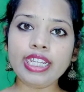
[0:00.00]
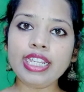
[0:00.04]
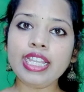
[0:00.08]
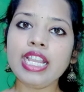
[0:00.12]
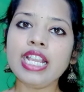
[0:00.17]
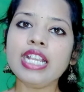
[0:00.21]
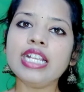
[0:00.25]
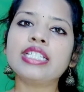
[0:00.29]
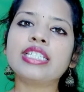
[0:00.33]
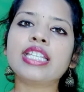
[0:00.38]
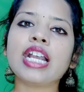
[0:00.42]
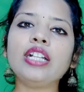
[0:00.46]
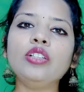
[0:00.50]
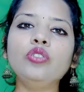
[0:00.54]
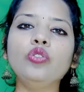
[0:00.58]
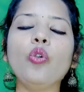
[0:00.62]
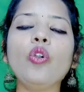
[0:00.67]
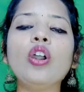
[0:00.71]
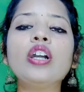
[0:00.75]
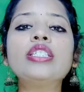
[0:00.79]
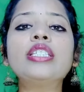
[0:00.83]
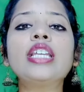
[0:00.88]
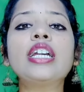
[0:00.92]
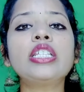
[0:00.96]
ने साल
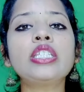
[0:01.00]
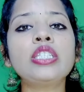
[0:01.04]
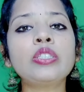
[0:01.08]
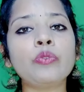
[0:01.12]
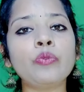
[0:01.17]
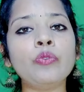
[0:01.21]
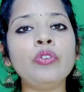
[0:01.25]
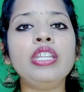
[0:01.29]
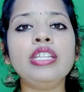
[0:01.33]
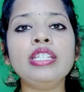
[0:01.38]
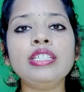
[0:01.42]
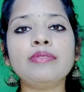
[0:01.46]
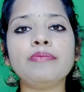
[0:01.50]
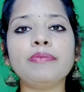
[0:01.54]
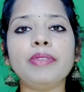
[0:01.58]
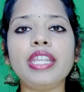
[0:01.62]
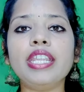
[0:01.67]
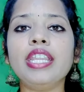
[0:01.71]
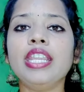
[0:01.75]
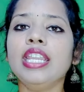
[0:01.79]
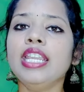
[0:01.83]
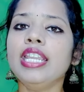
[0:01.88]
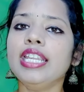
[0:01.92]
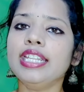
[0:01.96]
2019
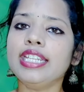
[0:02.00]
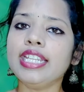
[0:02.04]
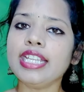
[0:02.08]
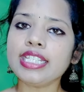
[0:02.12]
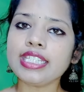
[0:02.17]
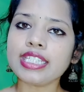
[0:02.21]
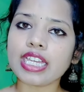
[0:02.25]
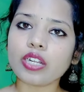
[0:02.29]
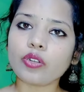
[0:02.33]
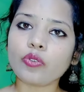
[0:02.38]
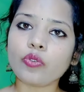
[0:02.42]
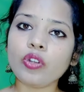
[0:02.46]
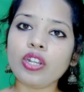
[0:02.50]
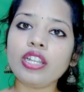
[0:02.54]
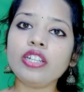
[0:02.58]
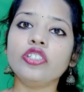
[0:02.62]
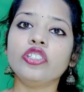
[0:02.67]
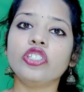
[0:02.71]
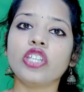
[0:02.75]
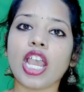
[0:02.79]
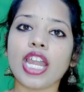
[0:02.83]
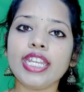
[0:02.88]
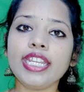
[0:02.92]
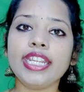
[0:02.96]
में ये
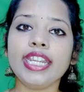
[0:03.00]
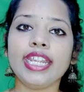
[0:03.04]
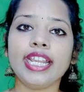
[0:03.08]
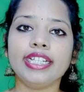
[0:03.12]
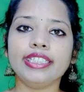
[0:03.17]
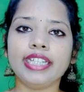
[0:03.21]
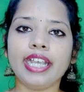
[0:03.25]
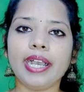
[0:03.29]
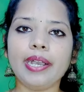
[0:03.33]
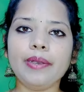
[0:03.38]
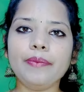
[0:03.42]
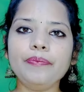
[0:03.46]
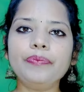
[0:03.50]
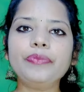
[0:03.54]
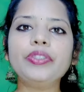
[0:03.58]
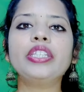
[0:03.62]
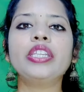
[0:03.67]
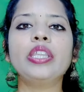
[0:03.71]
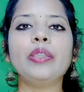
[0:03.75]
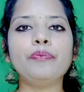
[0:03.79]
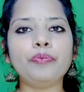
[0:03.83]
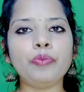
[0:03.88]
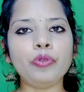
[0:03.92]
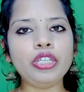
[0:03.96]
सर्कुलर जारी किया था
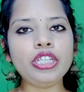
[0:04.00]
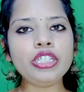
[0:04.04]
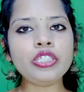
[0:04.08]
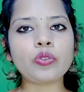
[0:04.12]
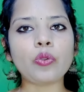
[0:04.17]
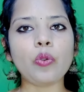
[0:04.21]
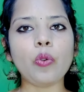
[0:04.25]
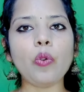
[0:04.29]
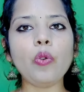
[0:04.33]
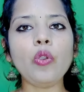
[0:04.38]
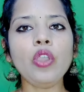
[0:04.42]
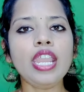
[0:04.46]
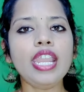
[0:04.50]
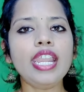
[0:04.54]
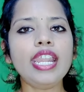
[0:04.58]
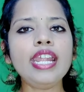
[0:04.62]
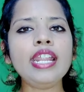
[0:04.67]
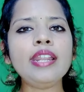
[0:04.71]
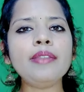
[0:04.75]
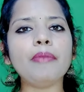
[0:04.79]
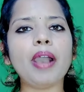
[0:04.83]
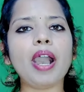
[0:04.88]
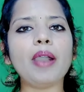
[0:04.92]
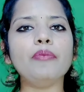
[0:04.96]
कि पुलिस को
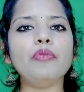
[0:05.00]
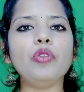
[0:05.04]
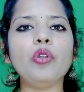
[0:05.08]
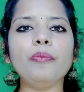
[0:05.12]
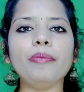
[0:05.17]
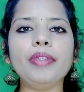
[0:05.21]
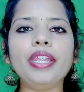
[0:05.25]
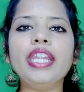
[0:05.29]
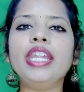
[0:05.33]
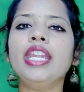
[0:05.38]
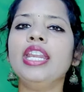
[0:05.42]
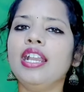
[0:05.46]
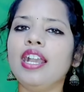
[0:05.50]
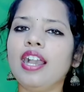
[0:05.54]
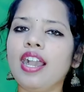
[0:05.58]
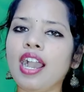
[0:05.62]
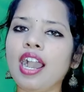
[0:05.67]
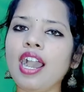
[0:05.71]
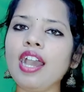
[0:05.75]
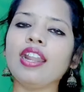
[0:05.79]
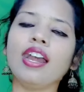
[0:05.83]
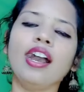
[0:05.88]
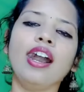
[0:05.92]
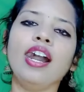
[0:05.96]
इन मामलों में
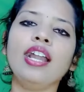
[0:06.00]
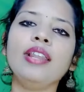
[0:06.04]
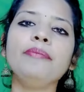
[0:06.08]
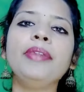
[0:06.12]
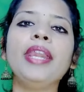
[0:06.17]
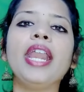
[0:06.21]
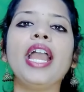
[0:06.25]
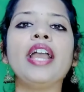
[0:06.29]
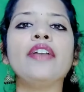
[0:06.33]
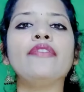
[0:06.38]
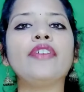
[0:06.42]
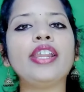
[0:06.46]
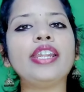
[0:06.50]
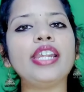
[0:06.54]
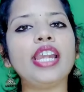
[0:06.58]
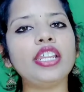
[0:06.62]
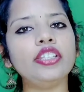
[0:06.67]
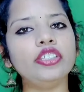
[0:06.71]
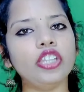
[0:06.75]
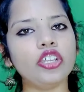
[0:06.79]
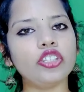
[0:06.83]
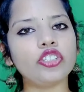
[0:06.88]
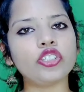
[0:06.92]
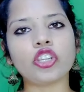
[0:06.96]
हर हाल में
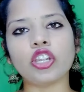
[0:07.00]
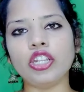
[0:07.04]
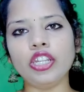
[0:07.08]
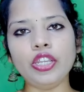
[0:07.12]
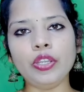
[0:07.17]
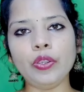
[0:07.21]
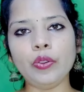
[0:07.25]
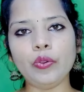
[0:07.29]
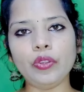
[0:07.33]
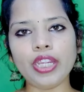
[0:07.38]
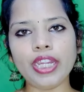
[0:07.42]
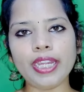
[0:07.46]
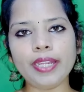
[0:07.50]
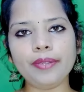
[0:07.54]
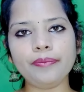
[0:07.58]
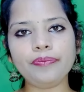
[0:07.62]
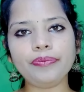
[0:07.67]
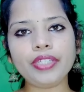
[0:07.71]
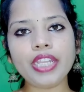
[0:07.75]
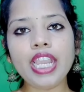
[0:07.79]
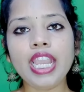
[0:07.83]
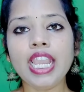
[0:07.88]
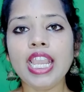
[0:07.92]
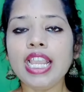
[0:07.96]
एफआईआर दर्ज करनी होगी
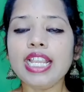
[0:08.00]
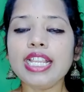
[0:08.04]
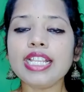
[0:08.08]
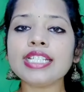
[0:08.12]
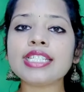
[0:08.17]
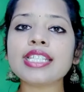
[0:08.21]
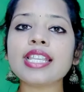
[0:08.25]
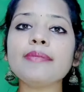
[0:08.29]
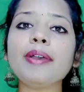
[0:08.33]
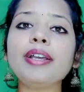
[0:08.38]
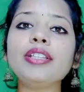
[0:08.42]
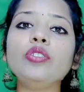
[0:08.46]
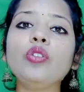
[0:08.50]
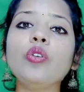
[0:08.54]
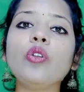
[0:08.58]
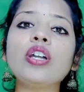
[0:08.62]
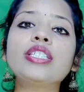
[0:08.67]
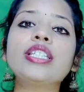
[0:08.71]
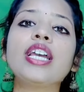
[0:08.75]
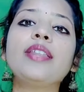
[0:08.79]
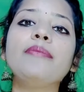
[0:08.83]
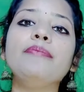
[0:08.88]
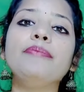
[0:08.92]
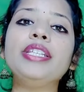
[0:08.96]
इसके बाद
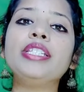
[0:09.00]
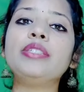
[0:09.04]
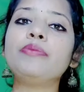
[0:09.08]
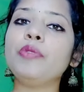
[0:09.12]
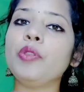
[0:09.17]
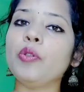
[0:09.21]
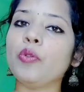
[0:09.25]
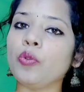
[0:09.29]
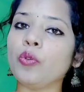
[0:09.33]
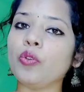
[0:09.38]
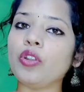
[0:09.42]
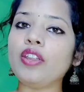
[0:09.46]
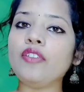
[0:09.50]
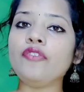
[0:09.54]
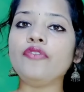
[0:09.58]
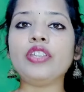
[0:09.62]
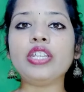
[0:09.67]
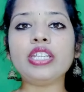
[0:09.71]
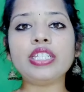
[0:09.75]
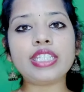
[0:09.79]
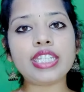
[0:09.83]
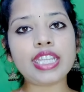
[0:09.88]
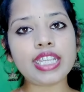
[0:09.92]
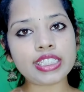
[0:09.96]
2020 में उन्होंने
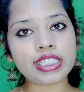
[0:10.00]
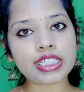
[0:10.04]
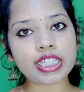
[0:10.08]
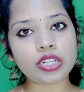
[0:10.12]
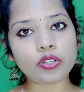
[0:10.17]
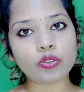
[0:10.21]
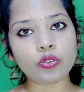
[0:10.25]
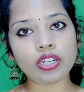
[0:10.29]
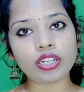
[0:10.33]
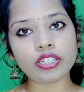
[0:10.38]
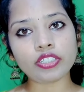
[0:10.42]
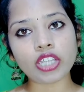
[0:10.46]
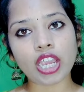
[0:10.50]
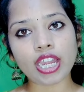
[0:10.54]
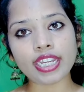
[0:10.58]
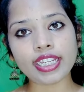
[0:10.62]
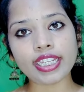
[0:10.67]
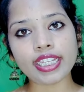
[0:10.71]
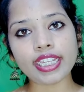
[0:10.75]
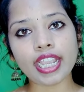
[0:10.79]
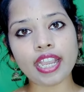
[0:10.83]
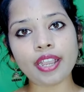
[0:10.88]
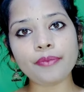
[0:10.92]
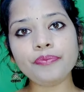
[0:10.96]
फिर से एक सर्कुलर
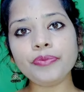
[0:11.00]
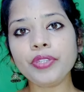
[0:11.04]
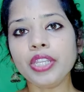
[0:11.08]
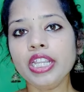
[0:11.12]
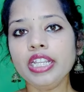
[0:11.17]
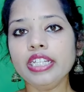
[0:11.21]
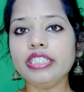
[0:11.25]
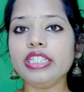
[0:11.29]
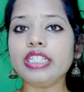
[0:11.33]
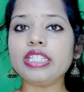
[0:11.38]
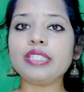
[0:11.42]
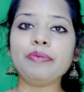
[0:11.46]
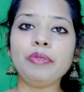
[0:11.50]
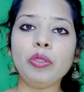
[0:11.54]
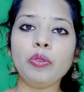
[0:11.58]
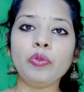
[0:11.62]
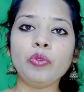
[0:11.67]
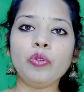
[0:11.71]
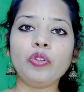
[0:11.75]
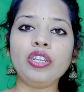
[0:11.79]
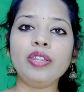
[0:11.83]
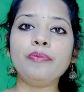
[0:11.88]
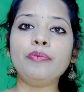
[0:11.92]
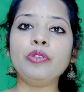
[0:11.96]
जारी किया जिसमें
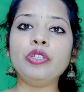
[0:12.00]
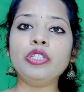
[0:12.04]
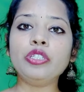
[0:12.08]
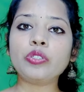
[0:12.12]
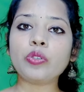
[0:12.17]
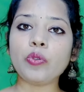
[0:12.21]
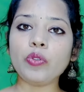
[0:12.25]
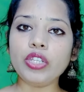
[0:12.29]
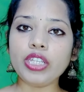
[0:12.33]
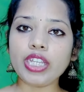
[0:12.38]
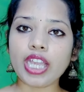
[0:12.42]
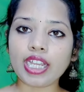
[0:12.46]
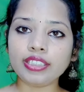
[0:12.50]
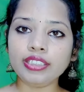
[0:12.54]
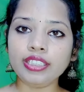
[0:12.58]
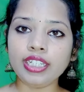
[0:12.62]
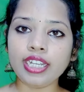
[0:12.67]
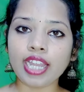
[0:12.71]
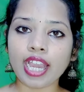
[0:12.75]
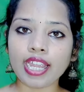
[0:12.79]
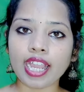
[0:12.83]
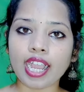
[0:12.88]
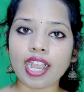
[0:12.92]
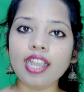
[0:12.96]
उन्होंने पुलिस को याद
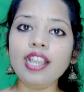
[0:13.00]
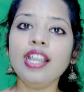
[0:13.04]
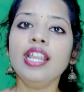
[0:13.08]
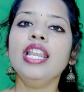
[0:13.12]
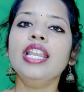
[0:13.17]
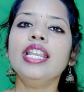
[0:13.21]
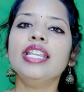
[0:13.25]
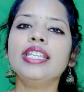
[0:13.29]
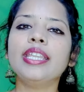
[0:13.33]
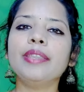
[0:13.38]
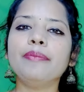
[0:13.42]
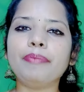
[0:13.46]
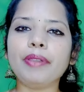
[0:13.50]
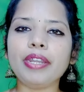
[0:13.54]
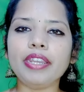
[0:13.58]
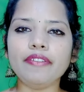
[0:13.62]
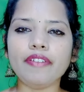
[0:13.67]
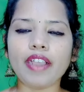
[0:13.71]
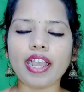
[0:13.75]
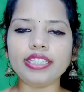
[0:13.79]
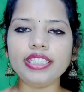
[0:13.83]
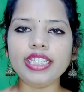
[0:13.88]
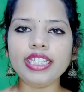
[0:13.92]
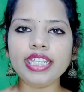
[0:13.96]
दिलाया कि
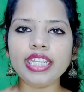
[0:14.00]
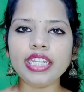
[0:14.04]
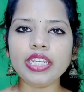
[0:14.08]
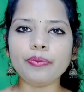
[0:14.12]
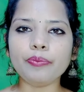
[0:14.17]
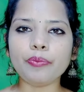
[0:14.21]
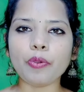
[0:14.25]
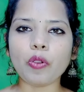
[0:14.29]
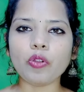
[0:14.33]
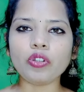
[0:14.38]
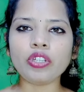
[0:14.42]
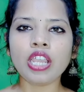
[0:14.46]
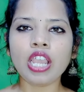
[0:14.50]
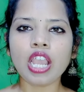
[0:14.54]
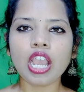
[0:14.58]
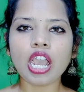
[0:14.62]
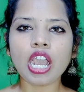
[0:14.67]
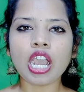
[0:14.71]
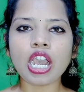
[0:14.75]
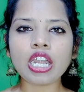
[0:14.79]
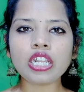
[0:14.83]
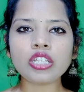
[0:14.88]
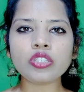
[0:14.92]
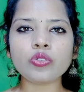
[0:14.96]
परिवादी की रिपोर्ट
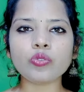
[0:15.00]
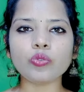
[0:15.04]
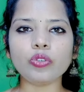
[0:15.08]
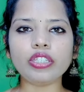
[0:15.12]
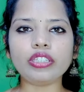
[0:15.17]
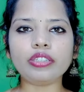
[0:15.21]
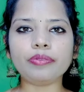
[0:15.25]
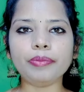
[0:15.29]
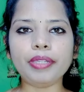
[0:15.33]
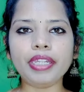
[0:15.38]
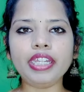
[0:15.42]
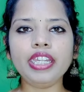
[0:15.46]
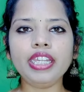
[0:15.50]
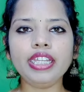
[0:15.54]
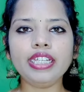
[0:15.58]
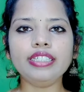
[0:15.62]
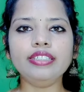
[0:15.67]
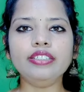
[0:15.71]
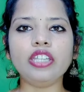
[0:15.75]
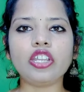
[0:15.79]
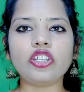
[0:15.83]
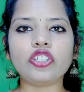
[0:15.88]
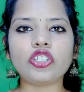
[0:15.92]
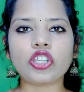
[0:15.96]
हर सूरत में
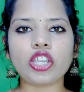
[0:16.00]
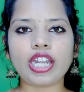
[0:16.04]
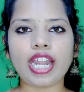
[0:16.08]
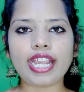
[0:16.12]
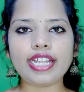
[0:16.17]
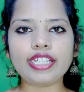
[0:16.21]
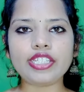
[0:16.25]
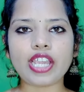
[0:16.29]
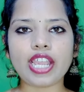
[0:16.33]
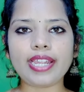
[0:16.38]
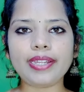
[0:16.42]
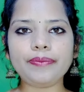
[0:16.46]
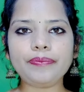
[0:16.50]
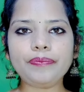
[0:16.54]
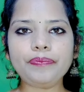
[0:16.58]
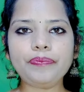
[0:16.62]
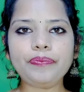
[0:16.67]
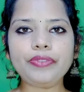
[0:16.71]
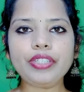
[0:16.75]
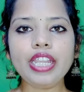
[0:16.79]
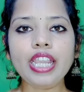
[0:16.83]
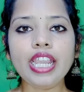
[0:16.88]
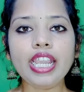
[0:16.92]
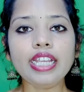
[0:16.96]
दर्ज कराई जाए
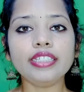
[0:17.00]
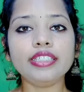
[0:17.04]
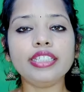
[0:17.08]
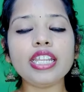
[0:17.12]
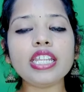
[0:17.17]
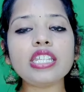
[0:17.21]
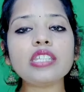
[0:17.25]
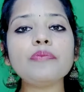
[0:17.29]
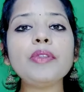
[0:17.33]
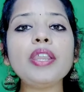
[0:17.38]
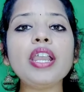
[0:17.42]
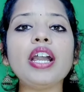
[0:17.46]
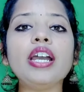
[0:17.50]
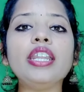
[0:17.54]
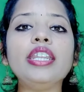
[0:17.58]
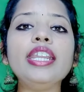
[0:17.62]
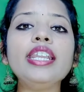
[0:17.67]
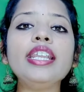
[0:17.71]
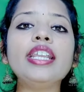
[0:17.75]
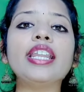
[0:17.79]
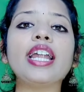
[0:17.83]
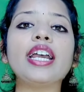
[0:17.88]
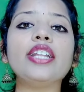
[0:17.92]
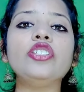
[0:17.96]
देश में
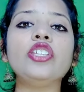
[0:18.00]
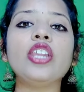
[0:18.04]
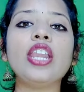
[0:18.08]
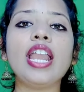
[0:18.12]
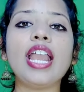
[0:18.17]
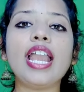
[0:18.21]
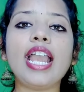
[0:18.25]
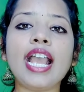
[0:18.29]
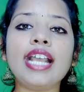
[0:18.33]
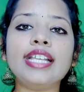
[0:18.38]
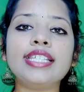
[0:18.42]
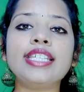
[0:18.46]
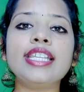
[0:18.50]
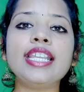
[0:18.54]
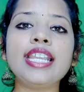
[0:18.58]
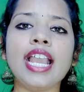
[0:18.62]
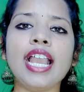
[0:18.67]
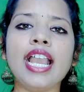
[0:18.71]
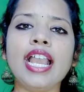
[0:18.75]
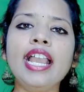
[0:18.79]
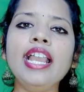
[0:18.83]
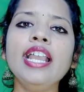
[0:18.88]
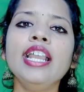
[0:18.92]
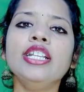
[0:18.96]
अनेक राज्य ऐसे
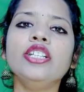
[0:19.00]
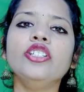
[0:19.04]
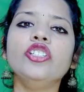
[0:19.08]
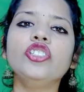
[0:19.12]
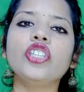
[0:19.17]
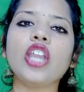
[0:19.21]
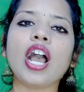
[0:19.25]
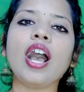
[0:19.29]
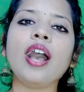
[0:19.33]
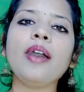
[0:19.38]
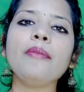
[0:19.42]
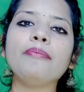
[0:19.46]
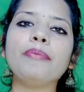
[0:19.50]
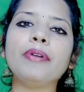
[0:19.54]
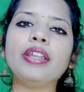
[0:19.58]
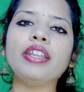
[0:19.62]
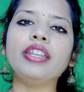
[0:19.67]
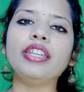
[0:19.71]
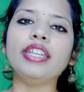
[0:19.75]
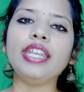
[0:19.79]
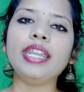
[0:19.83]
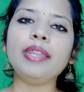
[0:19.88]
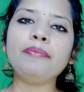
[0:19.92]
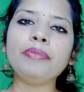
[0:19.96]
हैं जहां
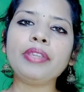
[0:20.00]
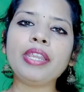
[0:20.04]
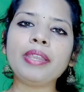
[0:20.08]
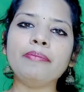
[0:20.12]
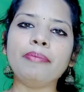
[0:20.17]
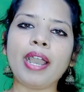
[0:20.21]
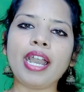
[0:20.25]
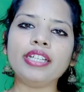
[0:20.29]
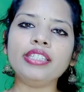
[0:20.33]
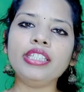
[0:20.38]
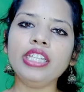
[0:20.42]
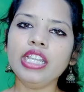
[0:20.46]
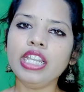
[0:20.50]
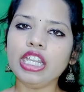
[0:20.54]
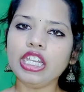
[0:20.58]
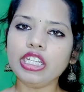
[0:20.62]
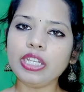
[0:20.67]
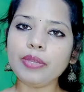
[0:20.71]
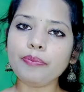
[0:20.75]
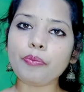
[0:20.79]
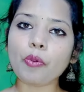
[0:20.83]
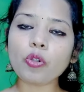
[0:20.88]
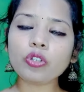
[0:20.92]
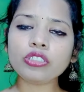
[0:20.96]
पर रेप के बाद
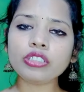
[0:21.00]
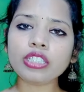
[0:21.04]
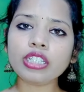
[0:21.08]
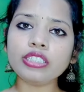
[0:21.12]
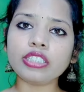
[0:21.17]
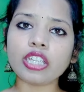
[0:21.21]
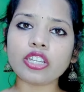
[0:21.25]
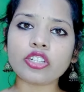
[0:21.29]
रिपोर्ट तक